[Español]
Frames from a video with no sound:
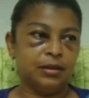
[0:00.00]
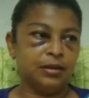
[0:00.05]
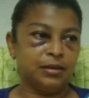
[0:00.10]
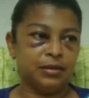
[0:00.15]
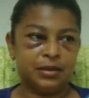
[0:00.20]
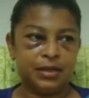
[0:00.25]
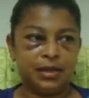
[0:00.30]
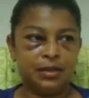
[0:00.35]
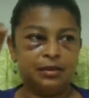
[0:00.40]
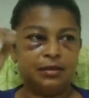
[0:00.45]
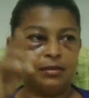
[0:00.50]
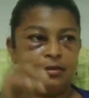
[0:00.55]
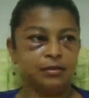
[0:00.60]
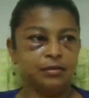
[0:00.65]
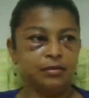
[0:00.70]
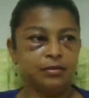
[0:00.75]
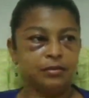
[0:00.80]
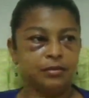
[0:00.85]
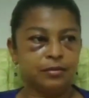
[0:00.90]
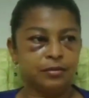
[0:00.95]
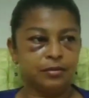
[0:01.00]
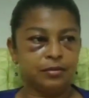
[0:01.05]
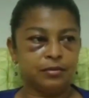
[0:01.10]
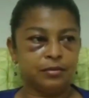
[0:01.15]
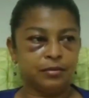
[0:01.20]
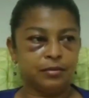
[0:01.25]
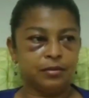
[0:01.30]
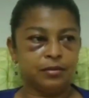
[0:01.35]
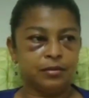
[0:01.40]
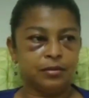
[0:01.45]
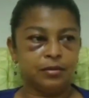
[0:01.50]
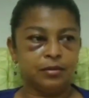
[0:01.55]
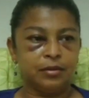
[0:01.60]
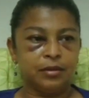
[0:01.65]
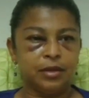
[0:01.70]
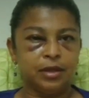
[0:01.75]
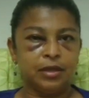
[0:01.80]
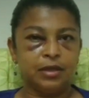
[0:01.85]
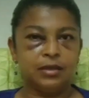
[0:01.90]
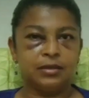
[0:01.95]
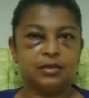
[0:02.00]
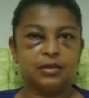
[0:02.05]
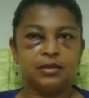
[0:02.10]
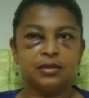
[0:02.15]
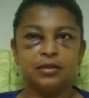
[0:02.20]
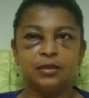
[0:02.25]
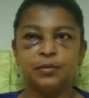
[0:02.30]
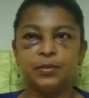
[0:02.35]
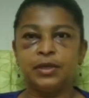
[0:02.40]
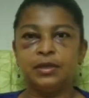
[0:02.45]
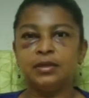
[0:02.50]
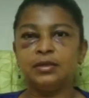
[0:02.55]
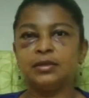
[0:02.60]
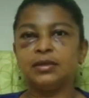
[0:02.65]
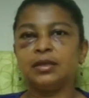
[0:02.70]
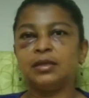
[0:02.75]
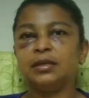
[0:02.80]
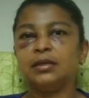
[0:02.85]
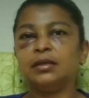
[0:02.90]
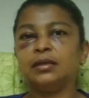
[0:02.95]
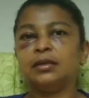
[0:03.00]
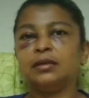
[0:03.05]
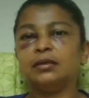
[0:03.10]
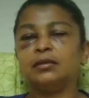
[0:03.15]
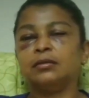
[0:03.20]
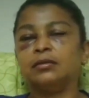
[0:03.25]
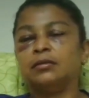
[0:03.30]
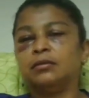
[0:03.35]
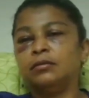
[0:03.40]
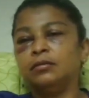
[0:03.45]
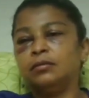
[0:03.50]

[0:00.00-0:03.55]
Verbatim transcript: y sale. Ella se desespera y sale